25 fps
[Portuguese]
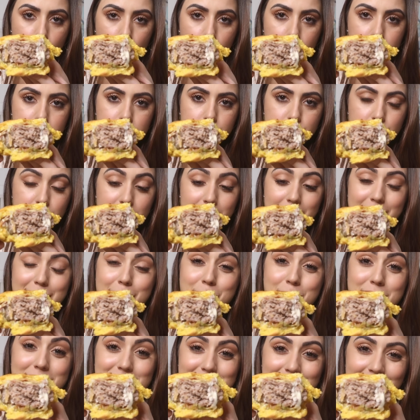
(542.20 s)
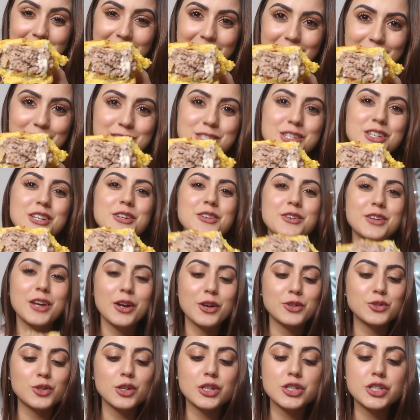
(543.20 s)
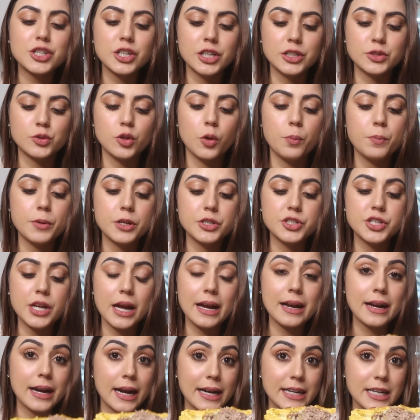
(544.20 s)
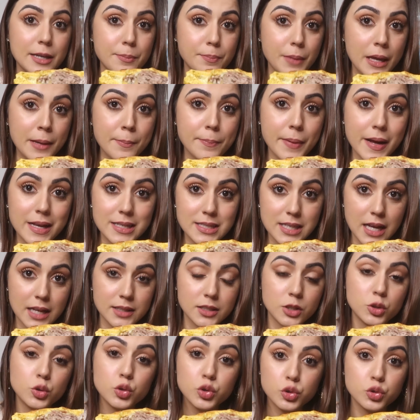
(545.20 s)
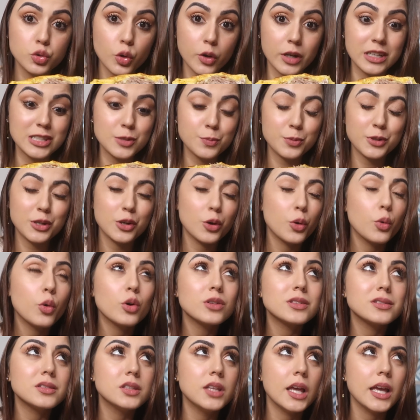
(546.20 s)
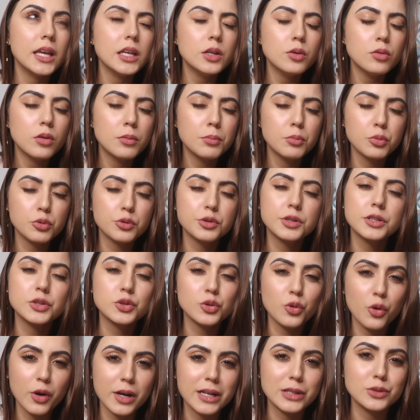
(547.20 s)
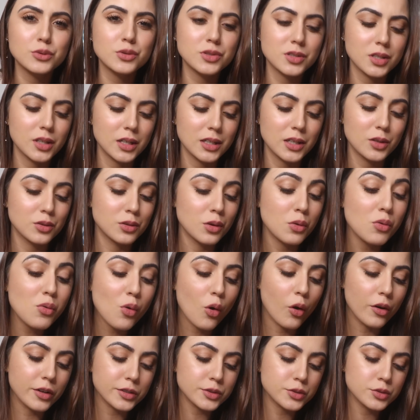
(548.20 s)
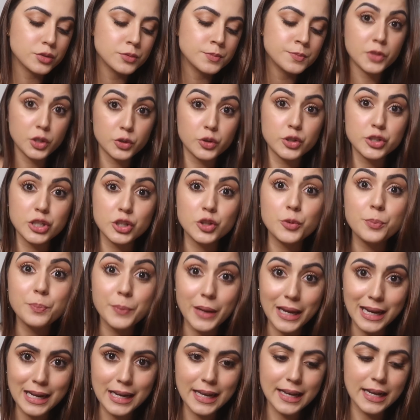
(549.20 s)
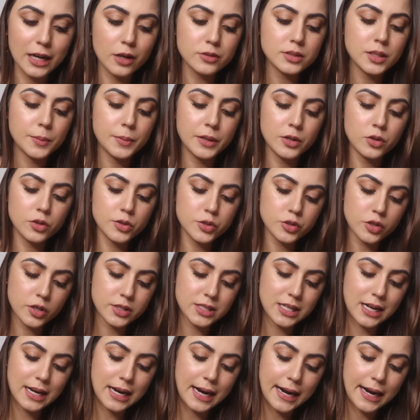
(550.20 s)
Ó, cheguei na metade. E o que, que eu tô achando? Eu pedi a carne bem passada nos dois, porque eu odeio hambúrgueres correndo sangue, eu não gosto. Então eu tô achando bem legal, tá bem gostosa a